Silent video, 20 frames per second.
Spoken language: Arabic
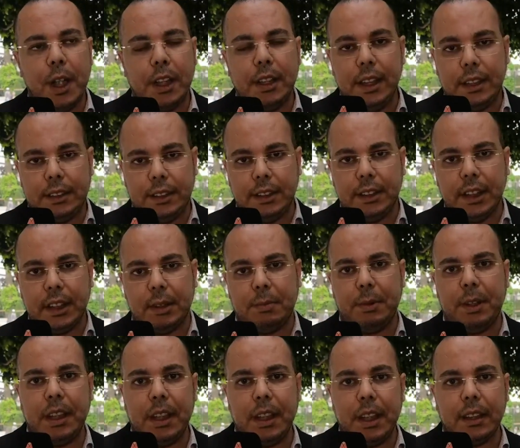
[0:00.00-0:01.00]
وبواحد
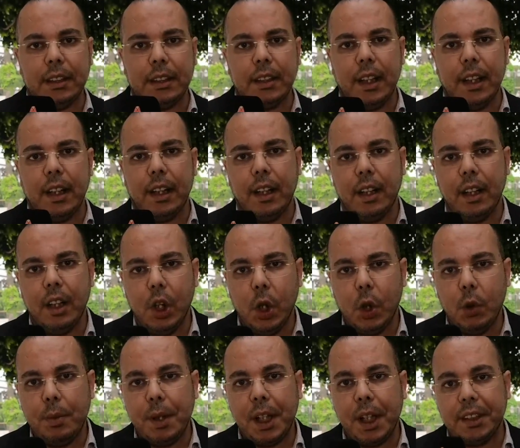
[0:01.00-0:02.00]
الاعتزاز بالتاريخ ديالها